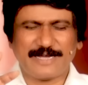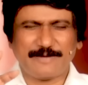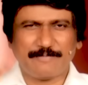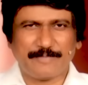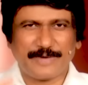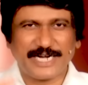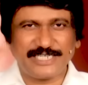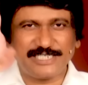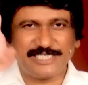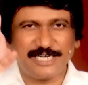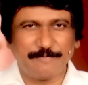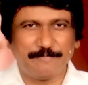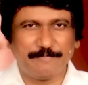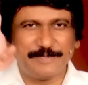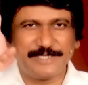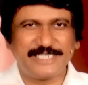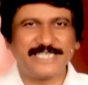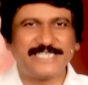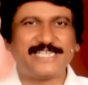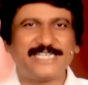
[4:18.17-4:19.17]
మనిషిని
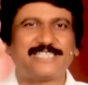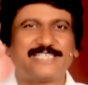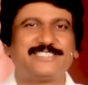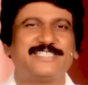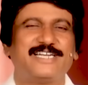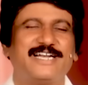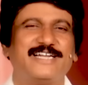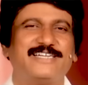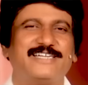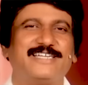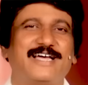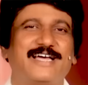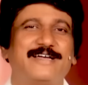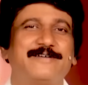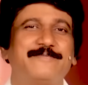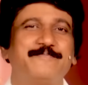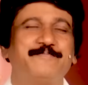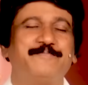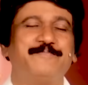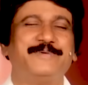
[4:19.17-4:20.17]
బిజీ చేస్తాడట
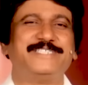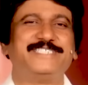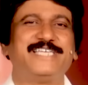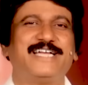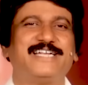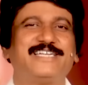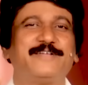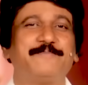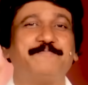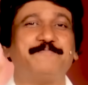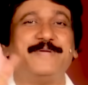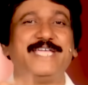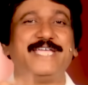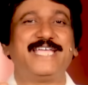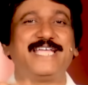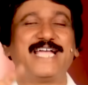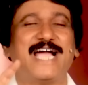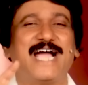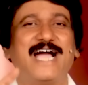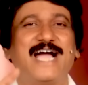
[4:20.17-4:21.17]
బిజీ అంటే
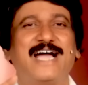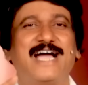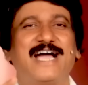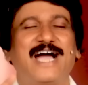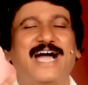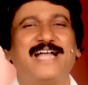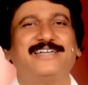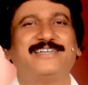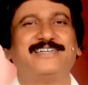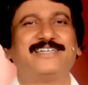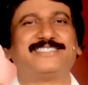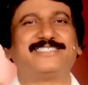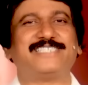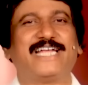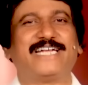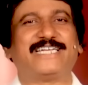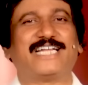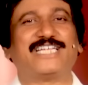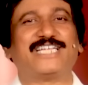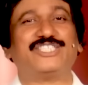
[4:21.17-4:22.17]
బీయింగ్ అండర్
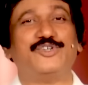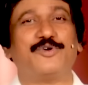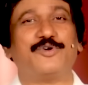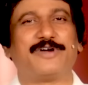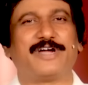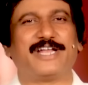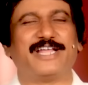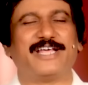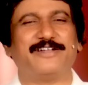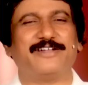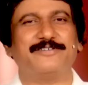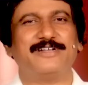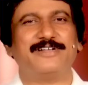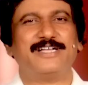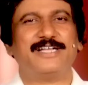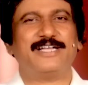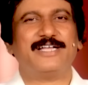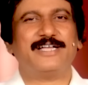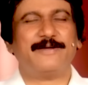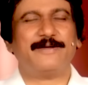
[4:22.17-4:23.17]
సైట్ అండ్ యోక్ అన్నారు
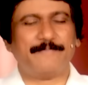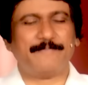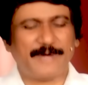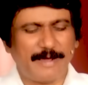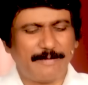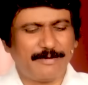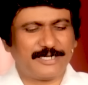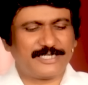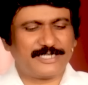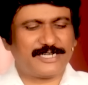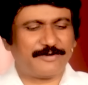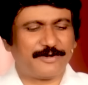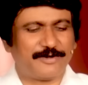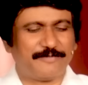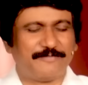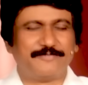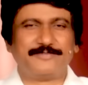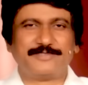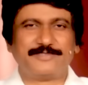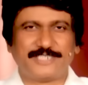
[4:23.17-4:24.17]
బైబిల్
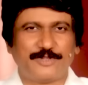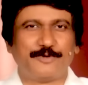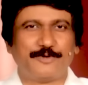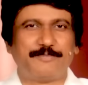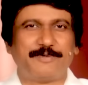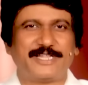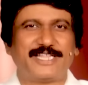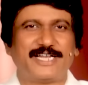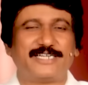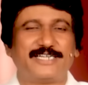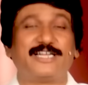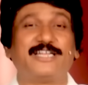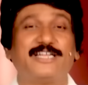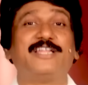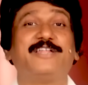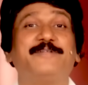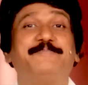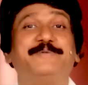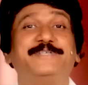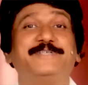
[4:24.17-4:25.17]
చదవడం చదువు బ్రదర్ అంటే
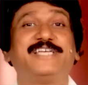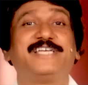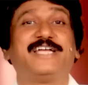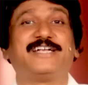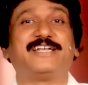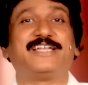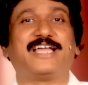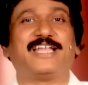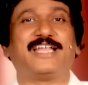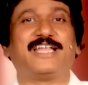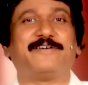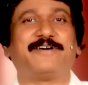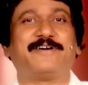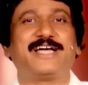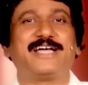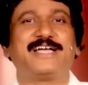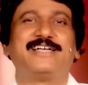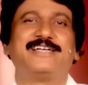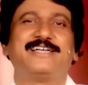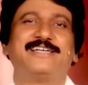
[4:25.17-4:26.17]
నేను బిజీ అంటే అన్నావా
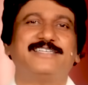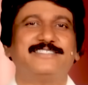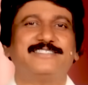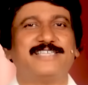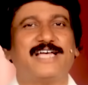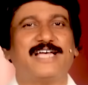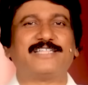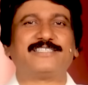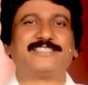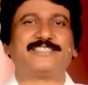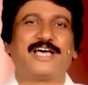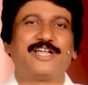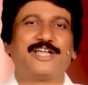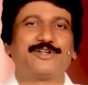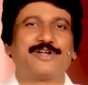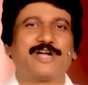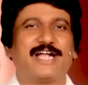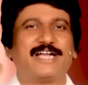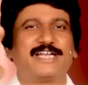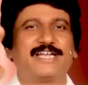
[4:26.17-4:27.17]
సాతాను
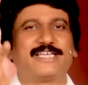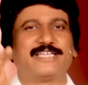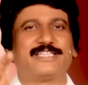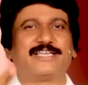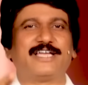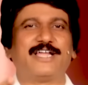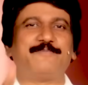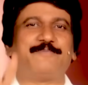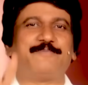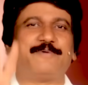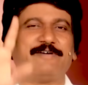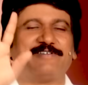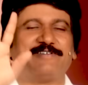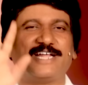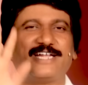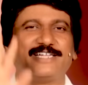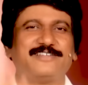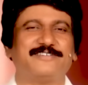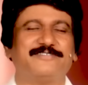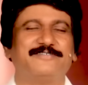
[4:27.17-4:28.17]
కాడి ఎందుకు
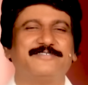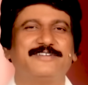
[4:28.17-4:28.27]
వెళ్ళిపోయావని అర్థం